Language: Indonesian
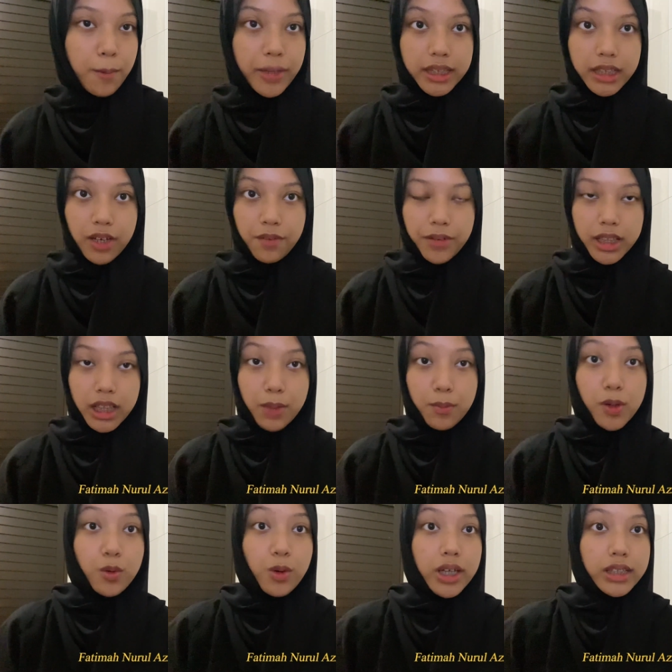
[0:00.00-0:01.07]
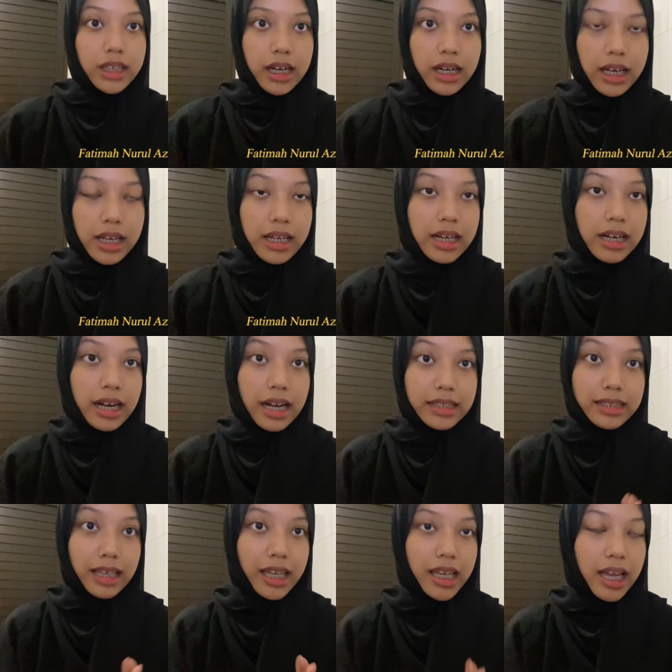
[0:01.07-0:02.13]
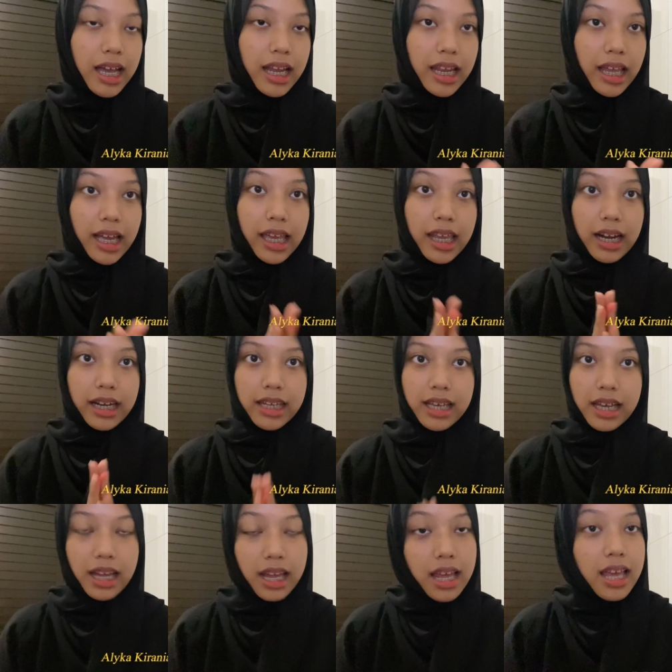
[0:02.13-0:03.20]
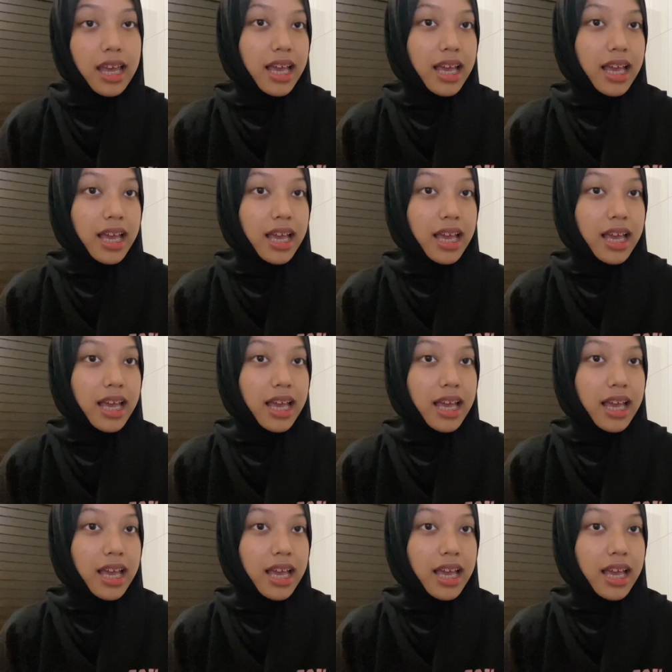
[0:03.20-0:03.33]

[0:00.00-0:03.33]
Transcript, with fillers: Nama saya Fatima Nurwazara dan rekan saya Alika Kirania